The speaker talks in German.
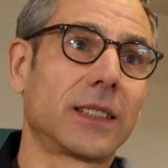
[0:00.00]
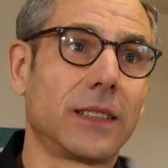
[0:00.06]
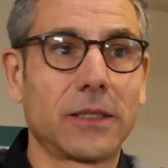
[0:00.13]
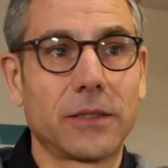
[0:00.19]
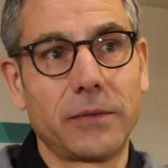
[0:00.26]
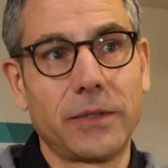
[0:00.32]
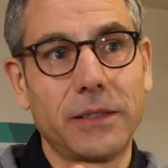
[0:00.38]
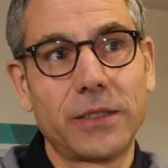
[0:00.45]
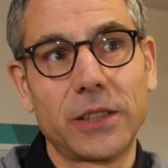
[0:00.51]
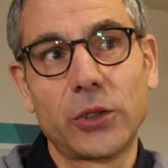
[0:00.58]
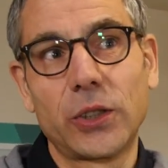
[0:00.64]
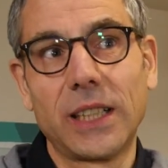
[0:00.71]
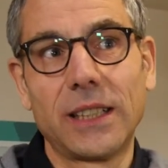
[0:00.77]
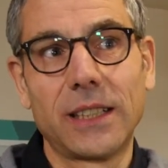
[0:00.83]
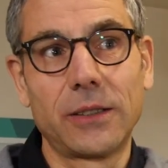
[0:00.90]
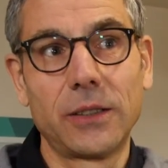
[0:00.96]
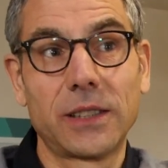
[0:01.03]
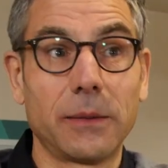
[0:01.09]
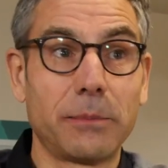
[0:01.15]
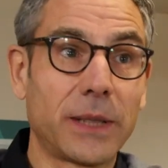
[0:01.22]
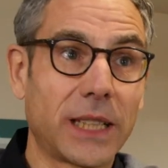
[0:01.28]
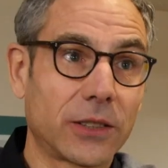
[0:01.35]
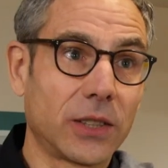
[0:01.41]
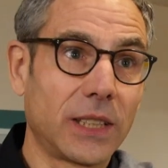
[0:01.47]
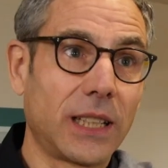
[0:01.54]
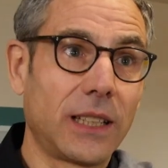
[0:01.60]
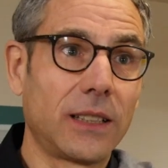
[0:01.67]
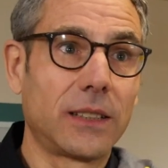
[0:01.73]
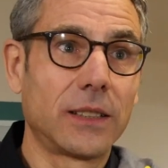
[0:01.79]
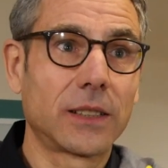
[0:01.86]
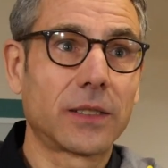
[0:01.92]
Also wir verstehen darunter
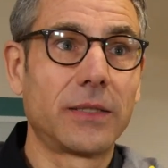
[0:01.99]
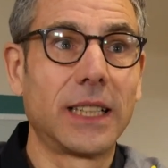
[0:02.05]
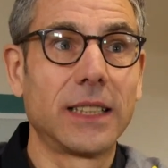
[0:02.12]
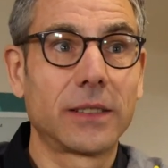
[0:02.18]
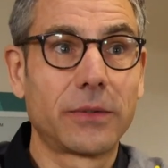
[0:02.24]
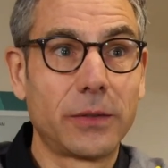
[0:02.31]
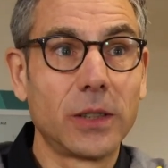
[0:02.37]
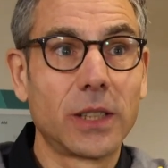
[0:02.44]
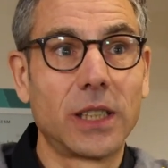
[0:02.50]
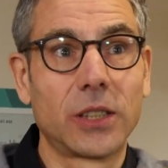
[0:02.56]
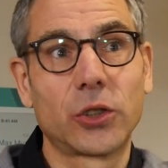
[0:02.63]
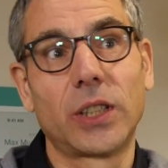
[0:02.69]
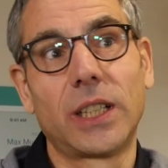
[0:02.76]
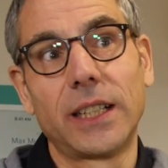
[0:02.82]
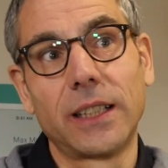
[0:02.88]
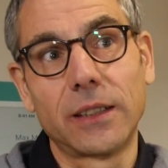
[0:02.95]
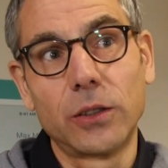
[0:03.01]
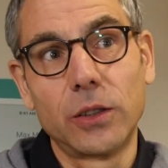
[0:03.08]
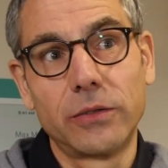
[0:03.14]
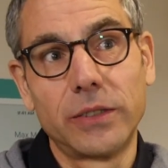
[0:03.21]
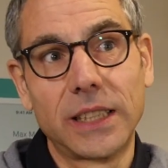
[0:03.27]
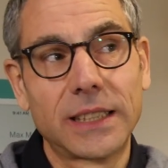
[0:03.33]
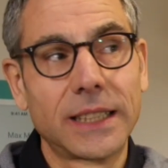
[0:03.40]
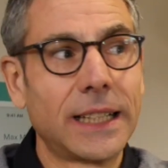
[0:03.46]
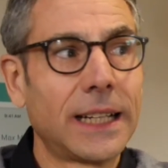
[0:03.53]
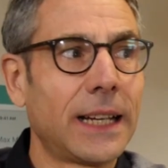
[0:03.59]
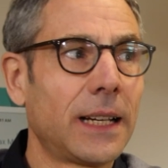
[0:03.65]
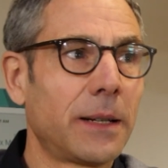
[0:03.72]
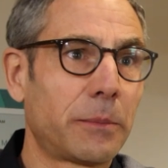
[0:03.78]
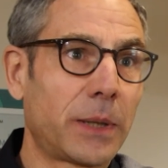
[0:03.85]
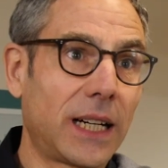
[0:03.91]
Personalausweis, Führerschein,
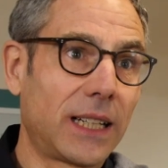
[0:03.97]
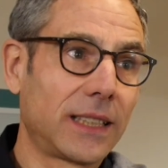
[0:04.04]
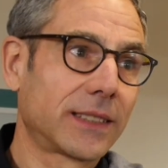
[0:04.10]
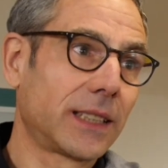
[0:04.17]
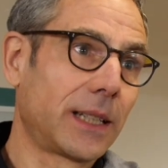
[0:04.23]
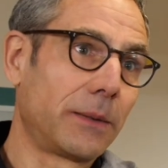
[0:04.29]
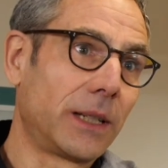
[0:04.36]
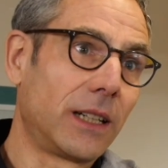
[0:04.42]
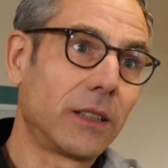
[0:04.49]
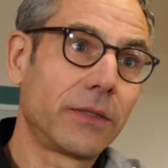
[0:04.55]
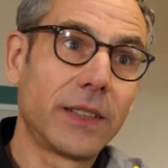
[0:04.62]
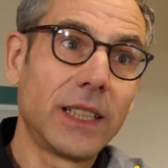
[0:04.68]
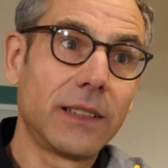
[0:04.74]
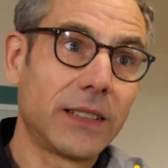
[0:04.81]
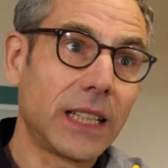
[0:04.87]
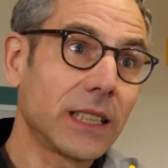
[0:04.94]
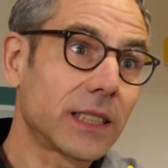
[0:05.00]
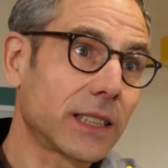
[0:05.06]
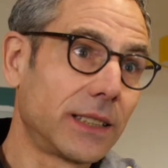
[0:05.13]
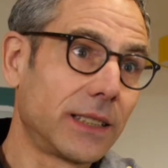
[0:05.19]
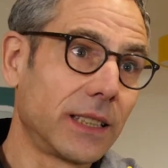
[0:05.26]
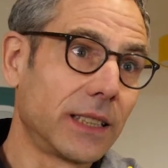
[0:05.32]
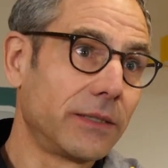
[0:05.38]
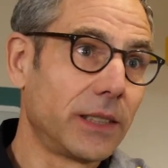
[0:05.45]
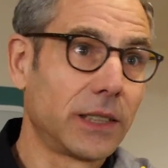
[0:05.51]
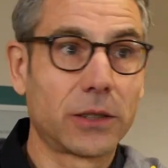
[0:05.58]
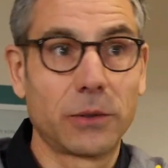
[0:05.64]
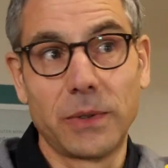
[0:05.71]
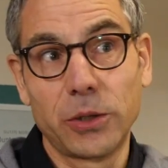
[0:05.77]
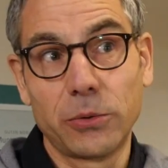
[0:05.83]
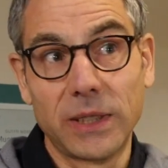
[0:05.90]
Covid-Pass, aber auch viele weitere Dinge wie
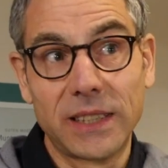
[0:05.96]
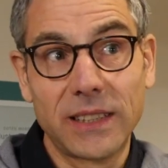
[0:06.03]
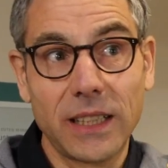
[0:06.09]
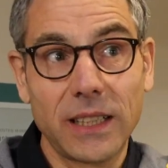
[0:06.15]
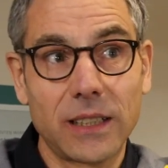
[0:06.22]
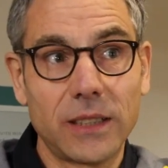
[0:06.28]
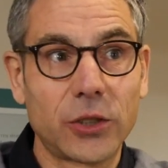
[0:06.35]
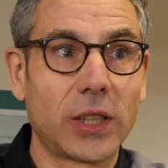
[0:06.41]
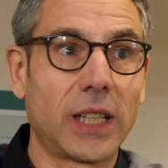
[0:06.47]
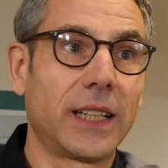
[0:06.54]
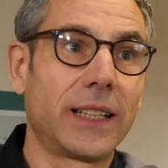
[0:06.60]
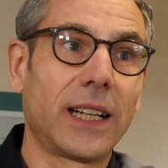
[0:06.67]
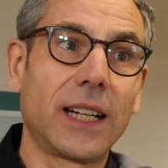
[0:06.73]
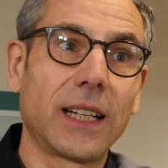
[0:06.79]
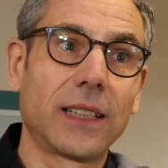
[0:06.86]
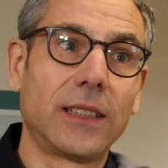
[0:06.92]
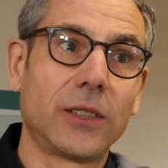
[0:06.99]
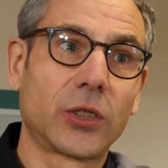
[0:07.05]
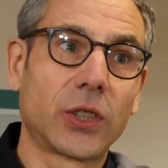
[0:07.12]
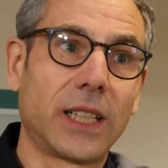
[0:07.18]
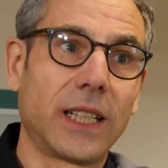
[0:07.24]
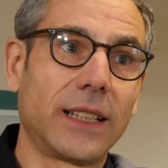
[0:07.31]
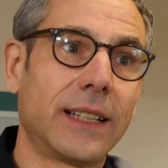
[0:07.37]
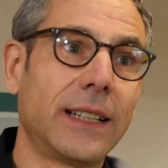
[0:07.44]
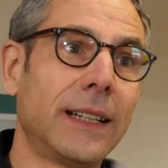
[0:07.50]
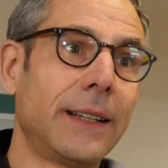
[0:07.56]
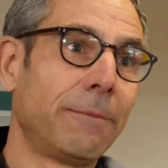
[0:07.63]
zum Beispiel Segelschein, Angelschein,